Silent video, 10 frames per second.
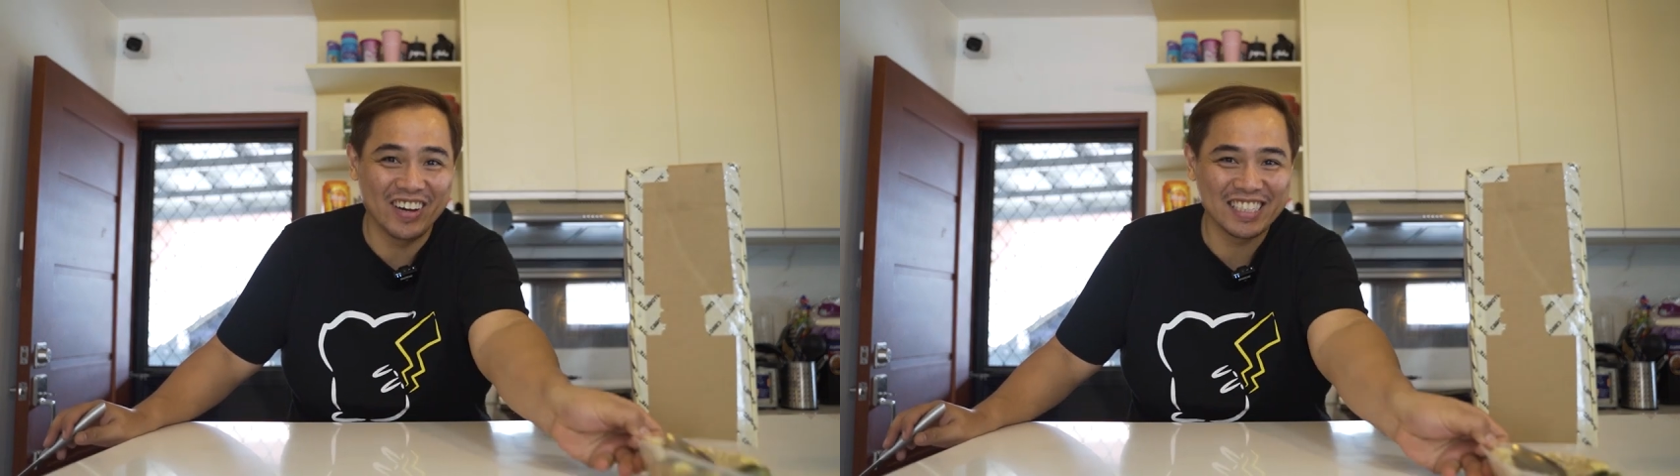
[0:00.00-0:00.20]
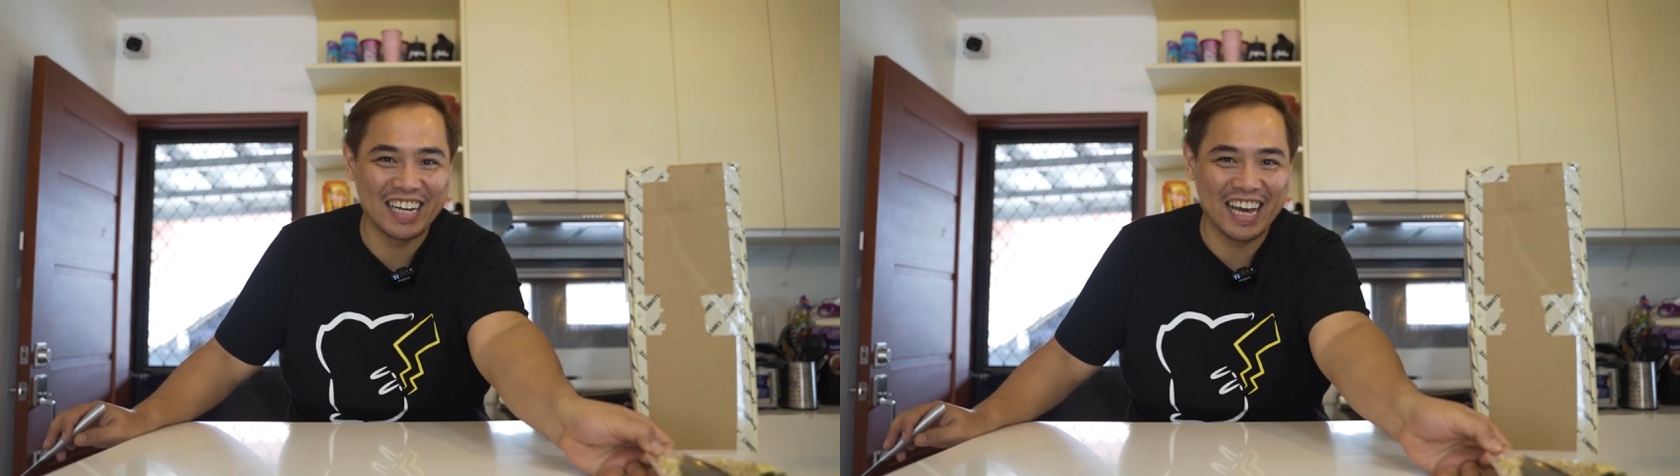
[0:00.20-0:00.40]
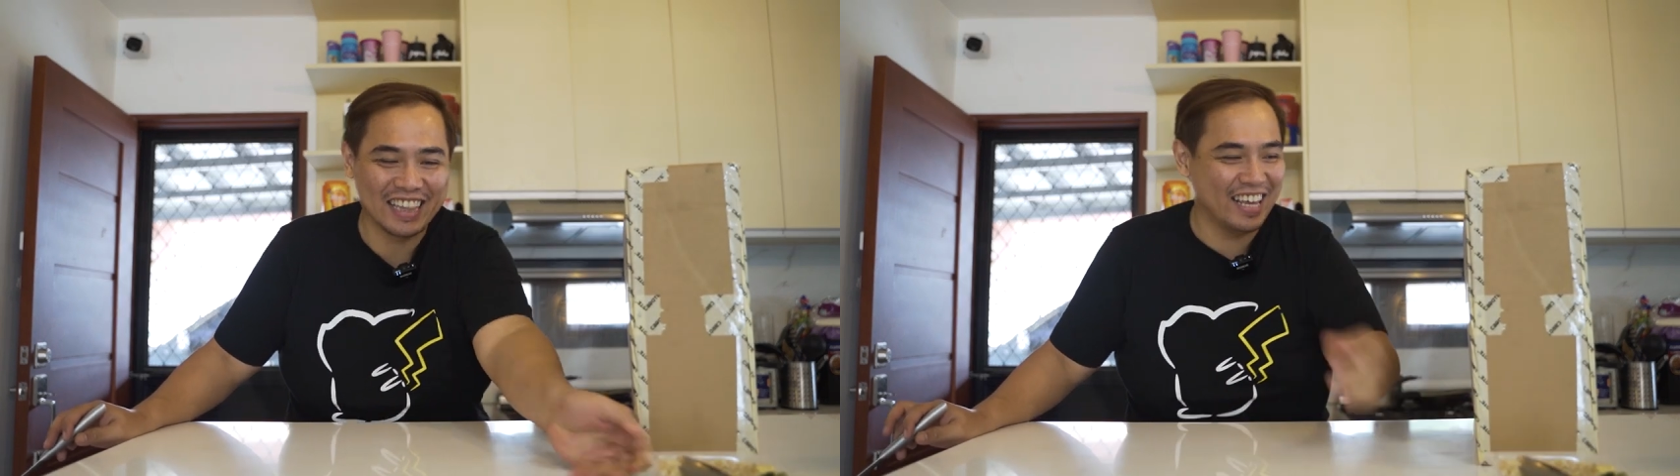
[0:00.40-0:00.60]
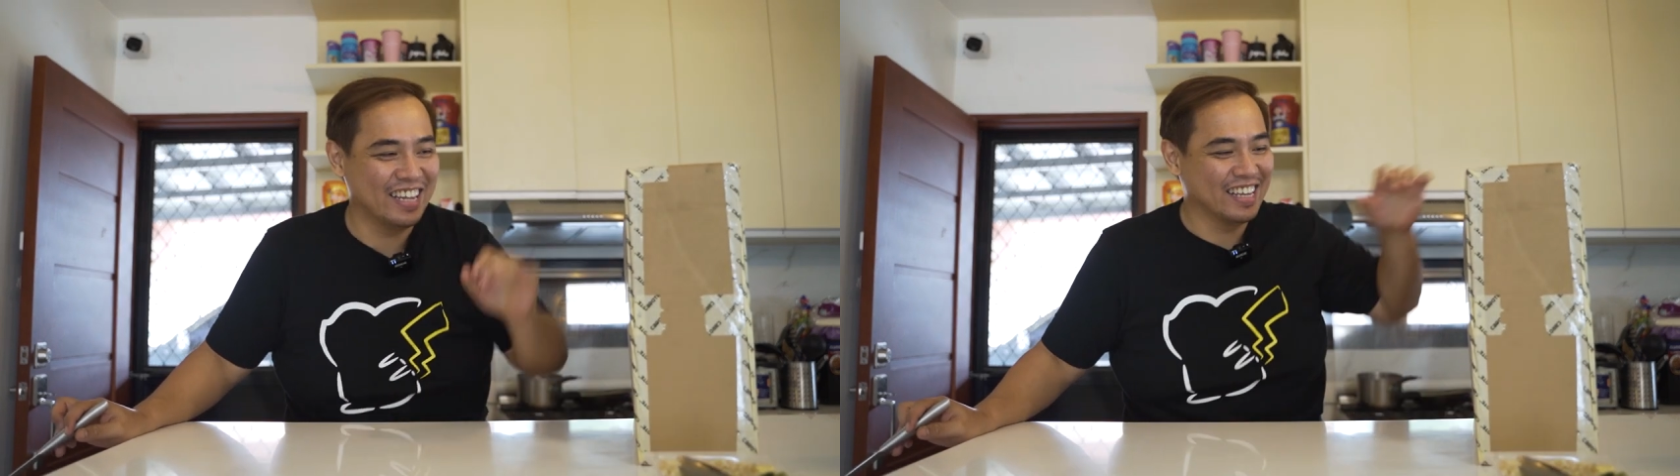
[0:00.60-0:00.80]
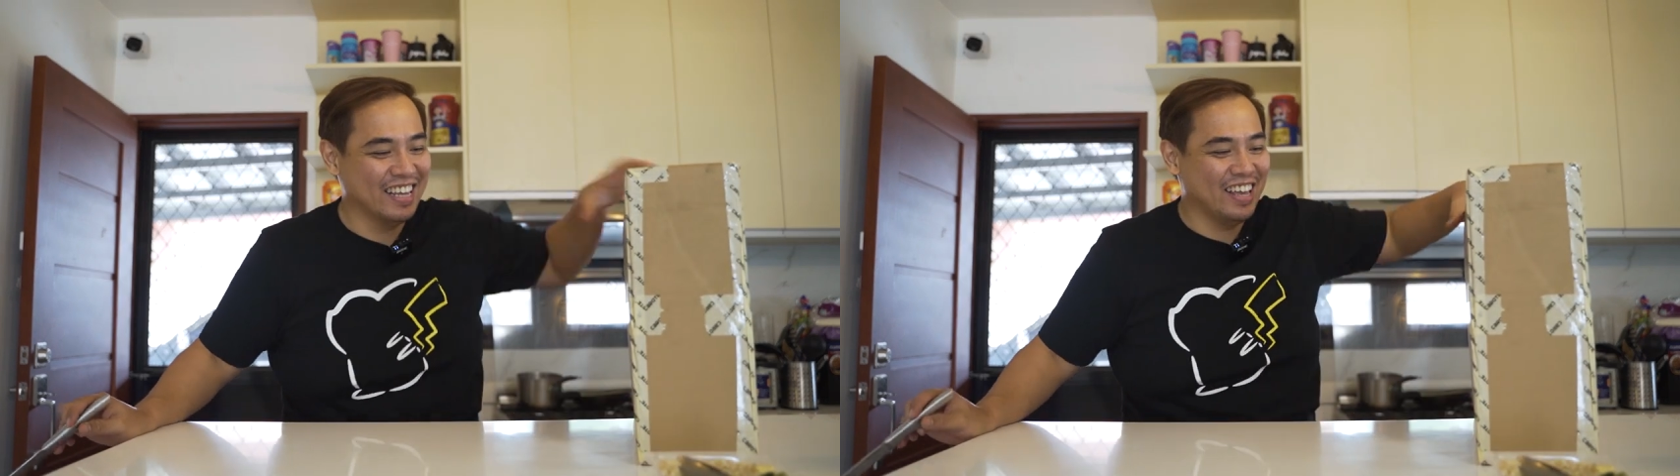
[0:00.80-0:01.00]
Unbox na
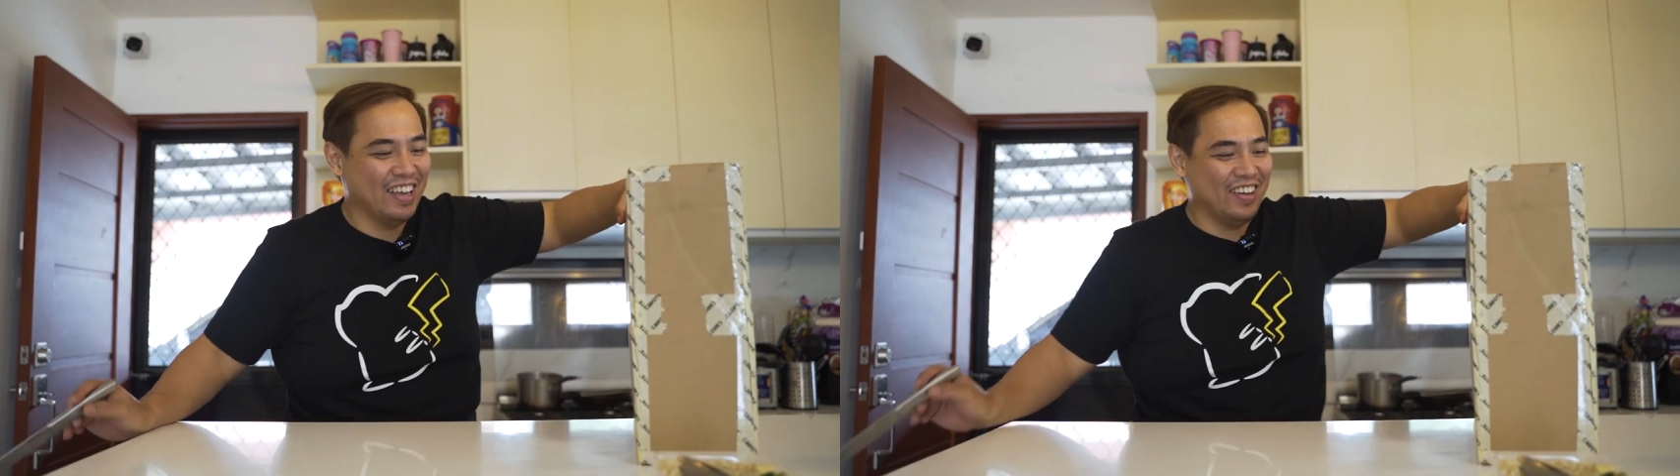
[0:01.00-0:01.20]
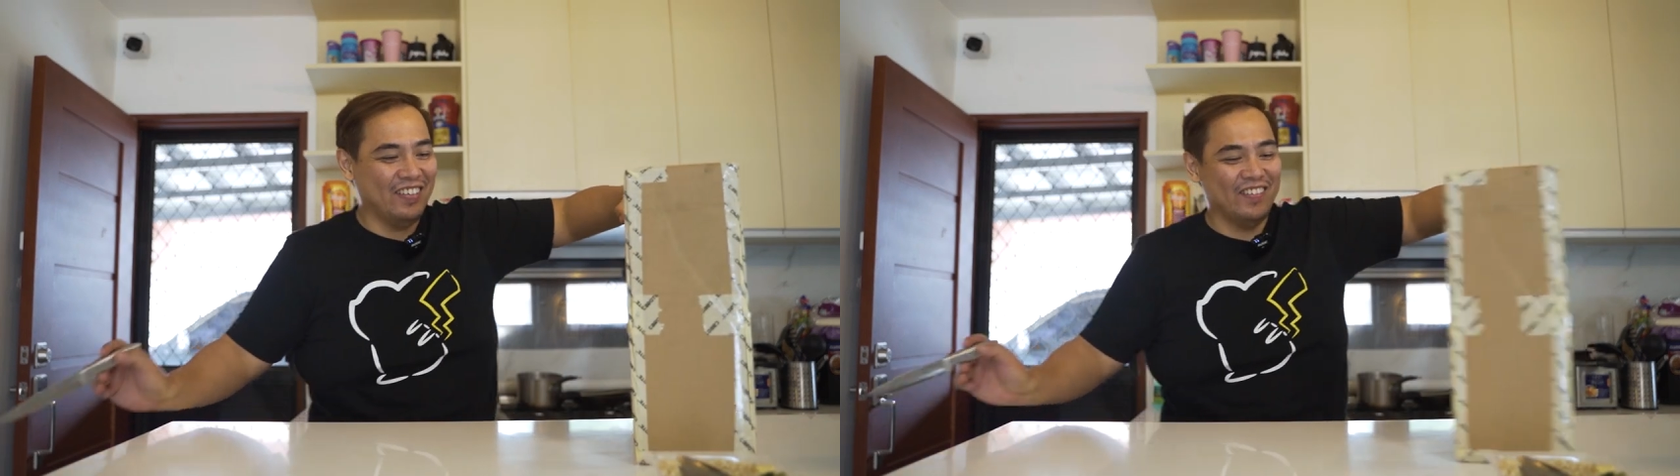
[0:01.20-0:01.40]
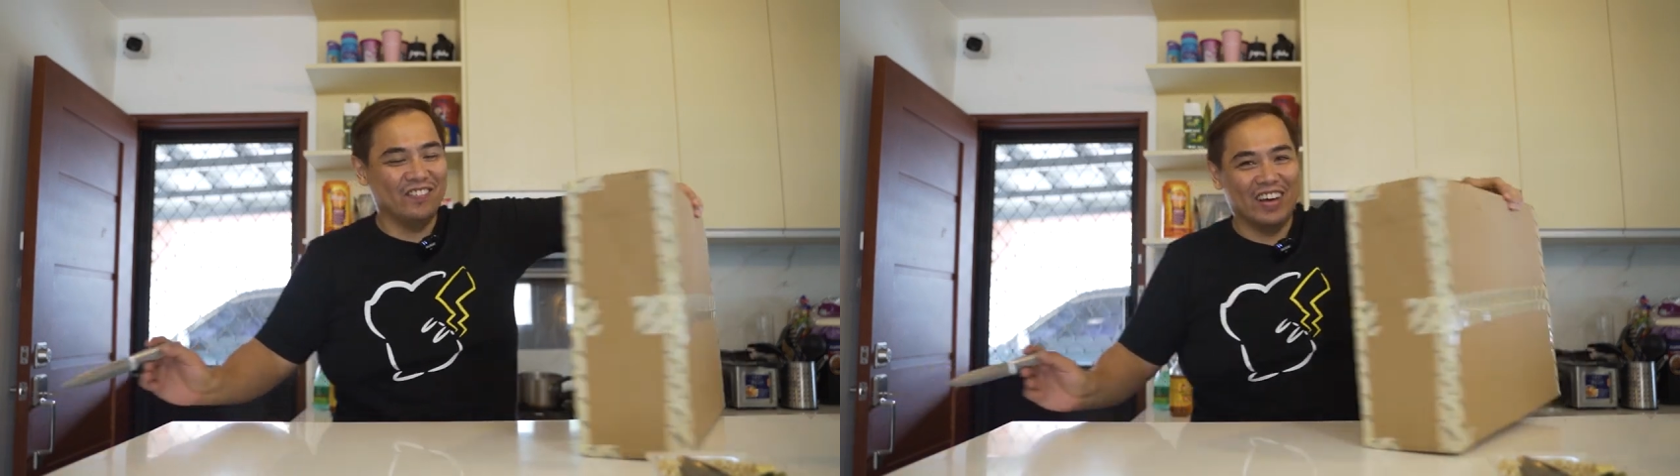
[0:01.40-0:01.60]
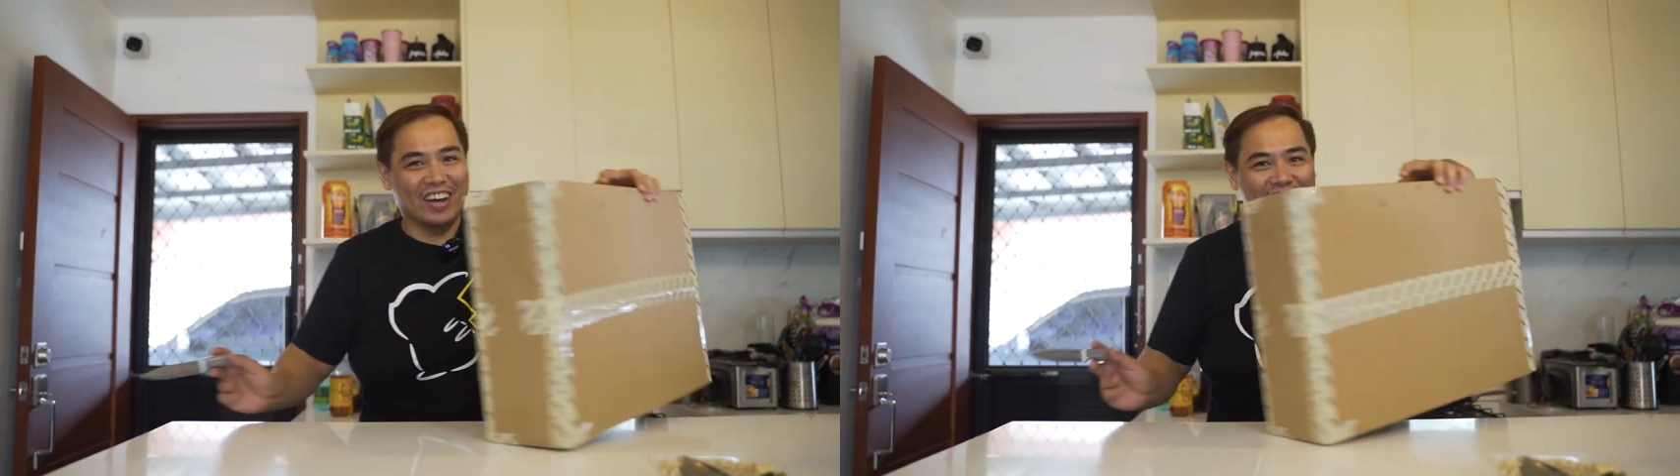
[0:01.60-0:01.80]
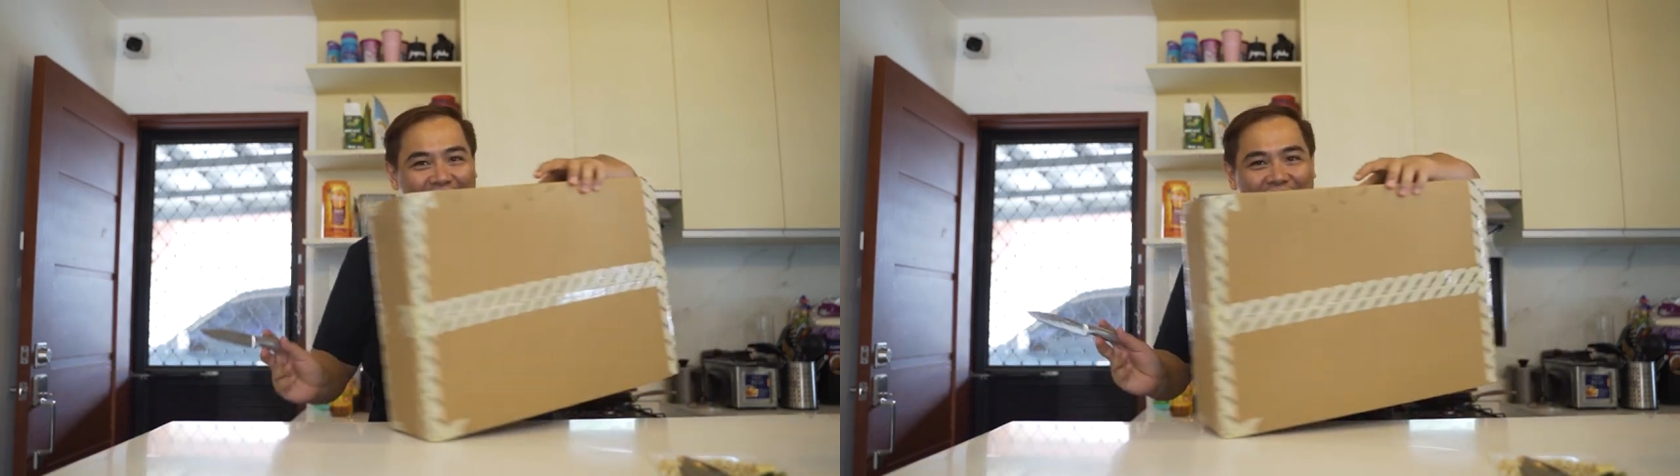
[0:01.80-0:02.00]
natin.
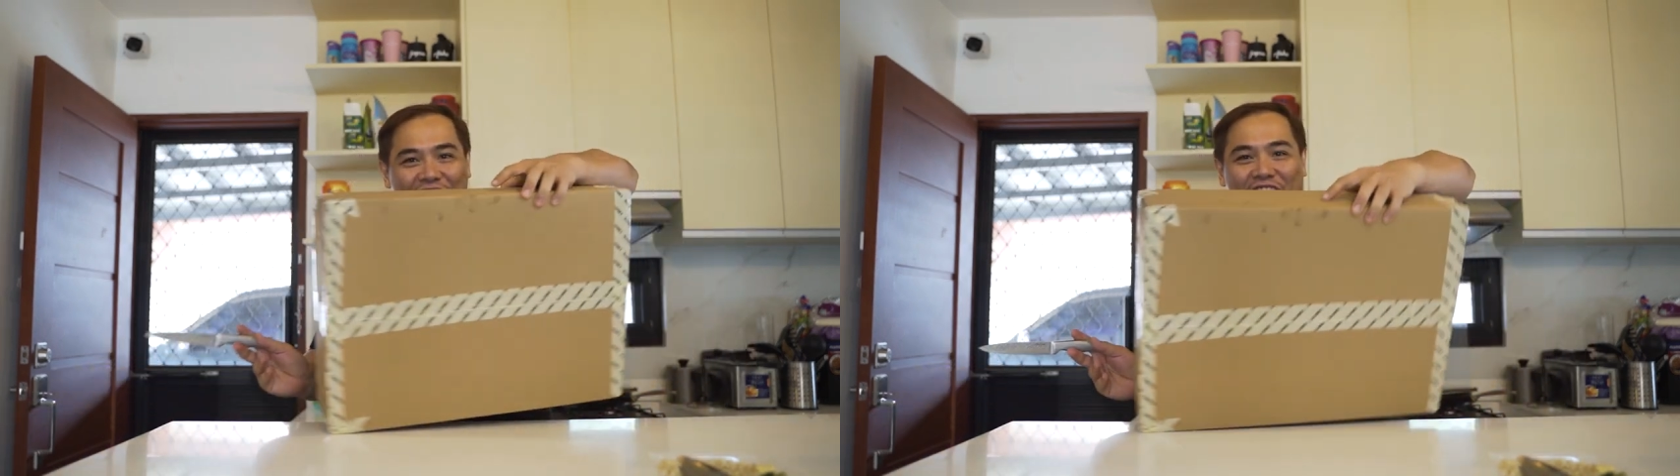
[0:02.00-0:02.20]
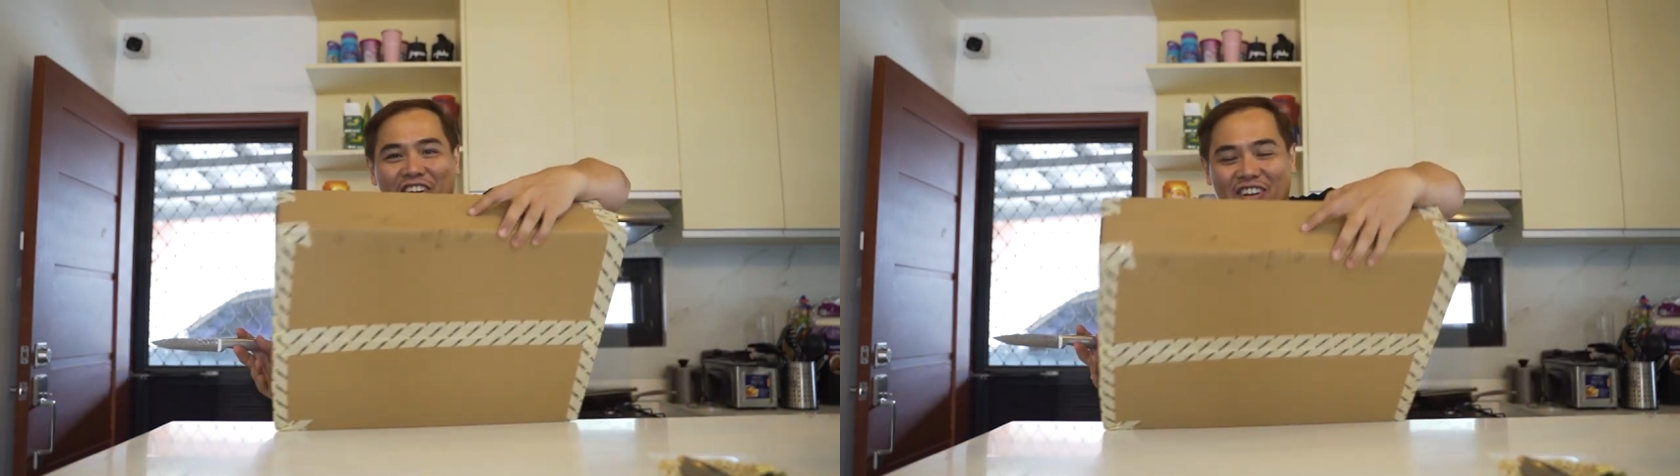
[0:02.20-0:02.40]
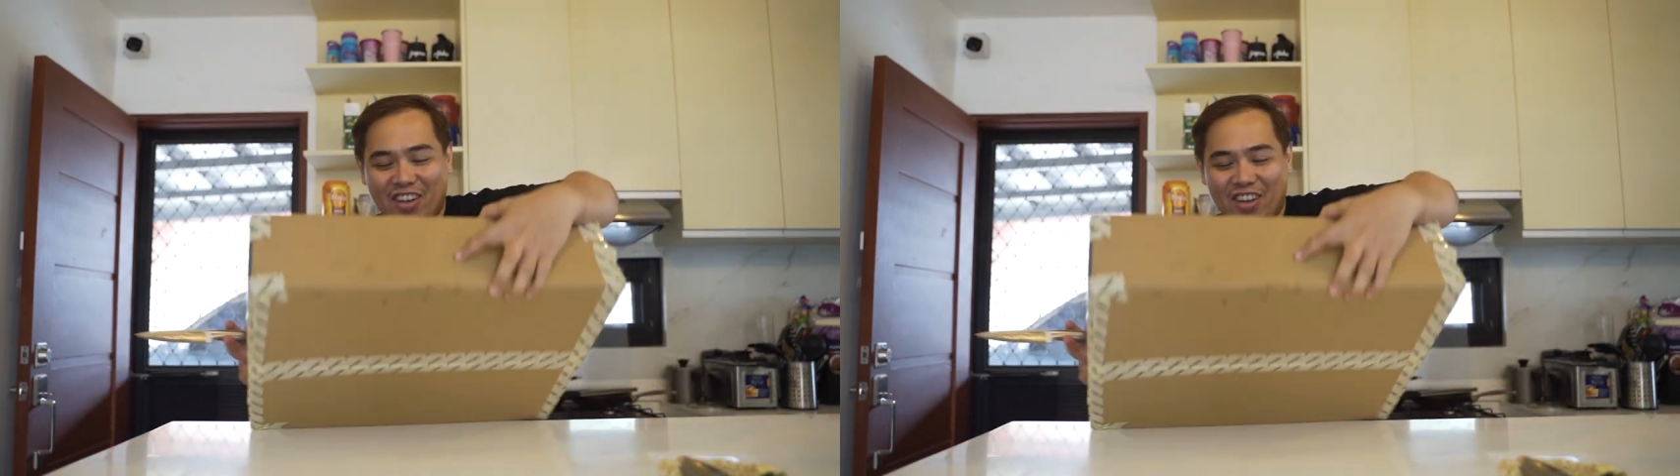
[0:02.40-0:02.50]
Bago tayo